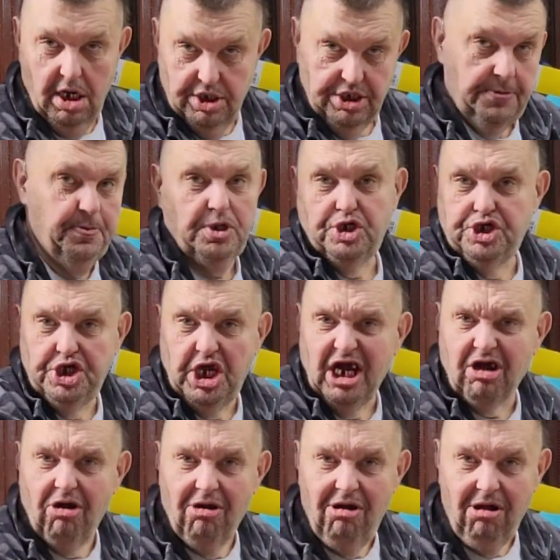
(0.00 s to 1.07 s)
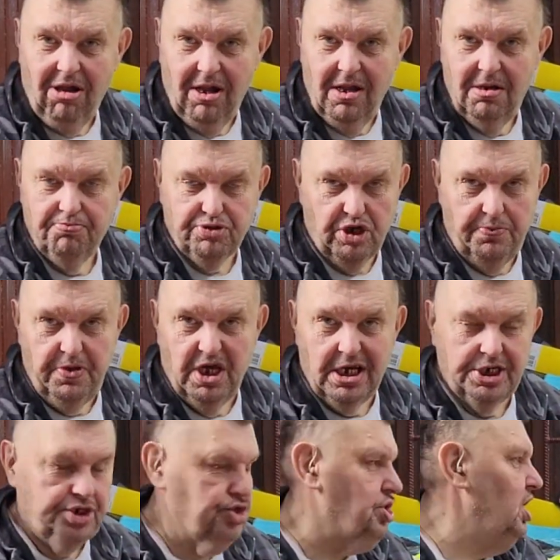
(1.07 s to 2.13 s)
No z niego
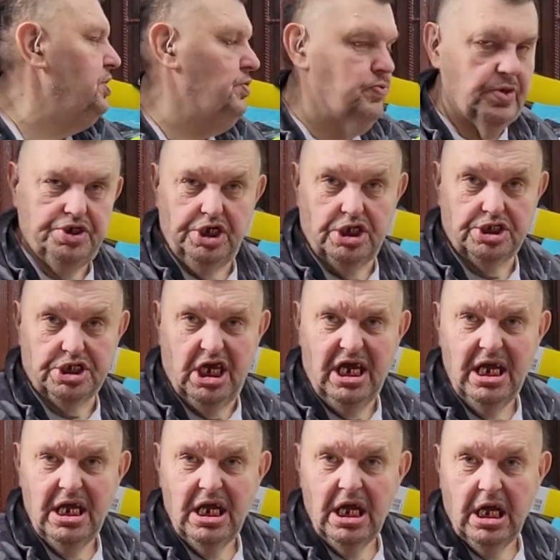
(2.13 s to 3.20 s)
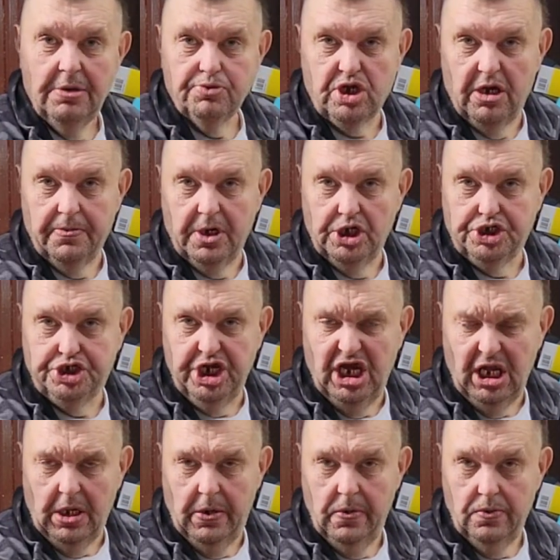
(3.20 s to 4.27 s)
Przebierać się tam w łazience, przebrać się.
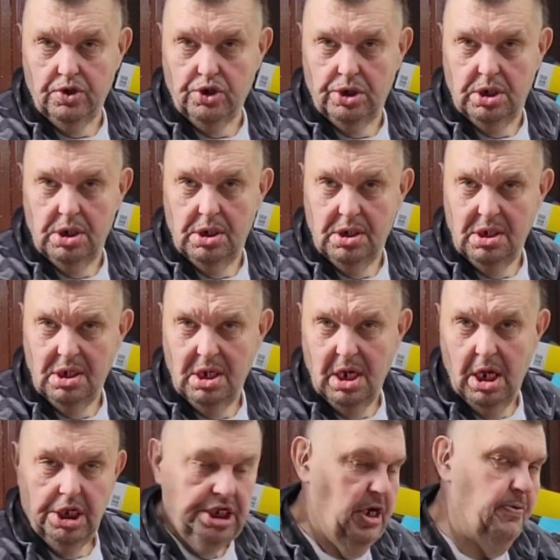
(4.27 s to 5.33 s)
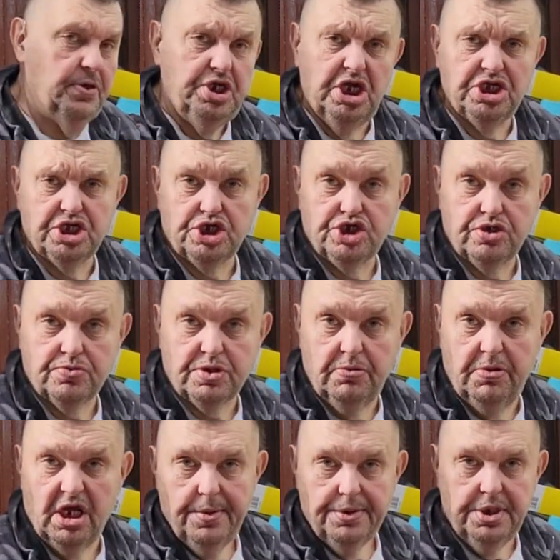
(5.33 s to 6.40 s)
Ja w łazience się
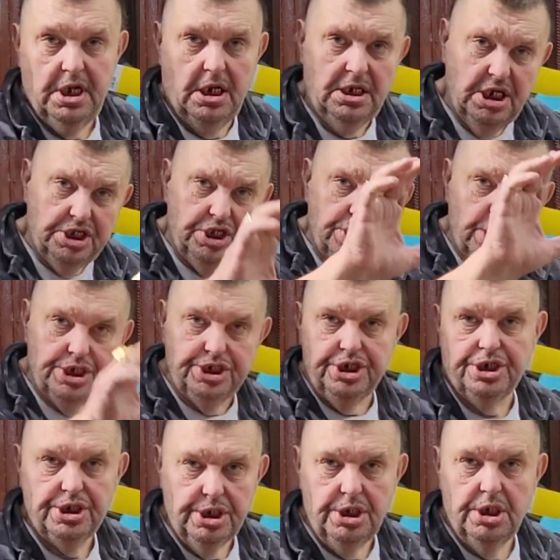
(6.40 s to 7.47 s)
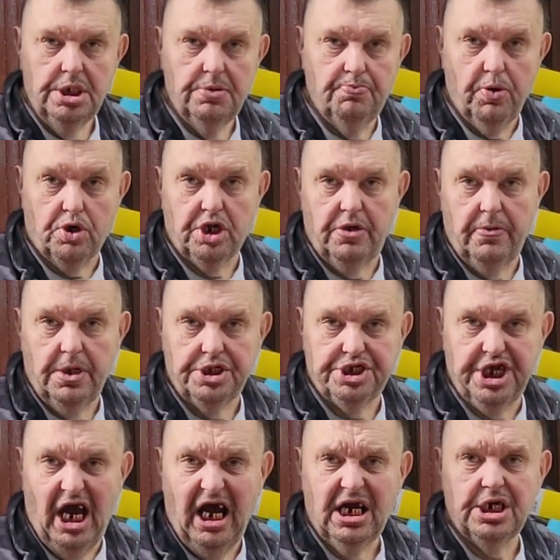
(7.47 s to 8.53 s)
przebieram. Na, na sedesie. Pokrywę
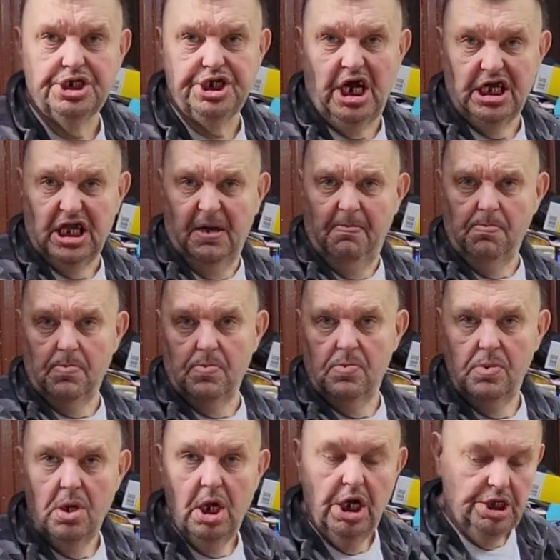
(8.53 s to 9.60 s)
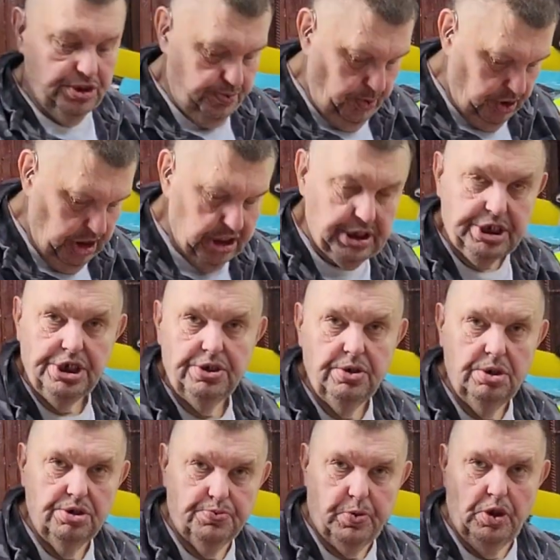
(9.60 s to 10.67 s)
ciach, siadam, spodenki,
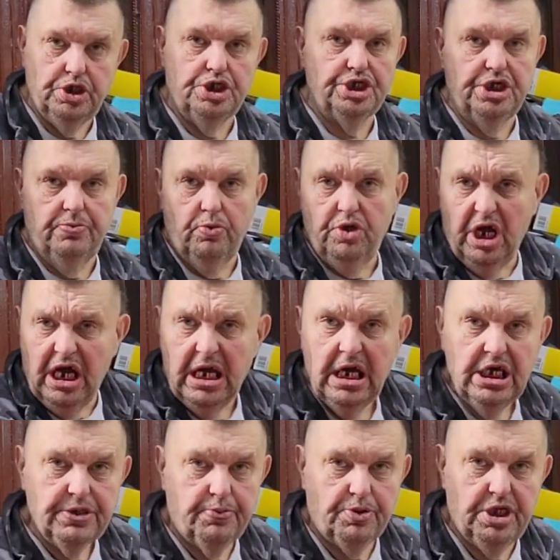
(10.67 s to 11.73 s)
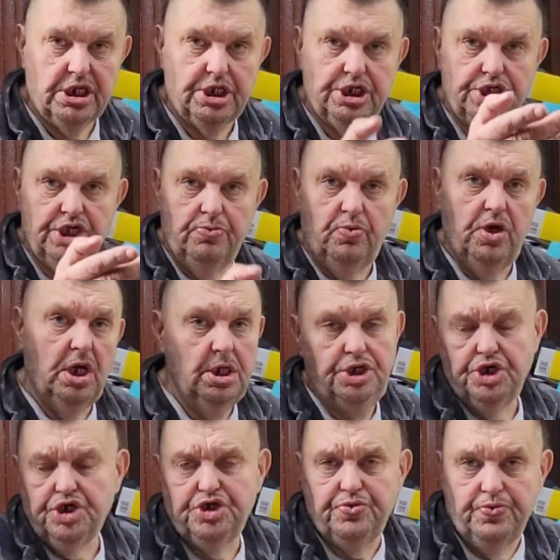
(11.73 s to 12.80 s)
spodnie zdejmuję, spodenki zdejmuję,
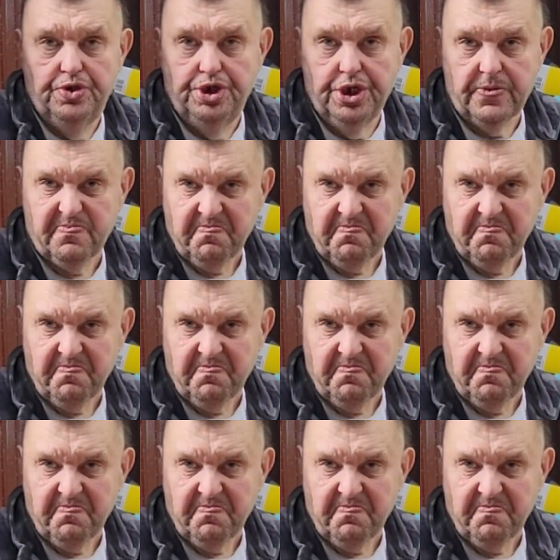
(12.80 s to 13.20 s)
nikt nie widzi.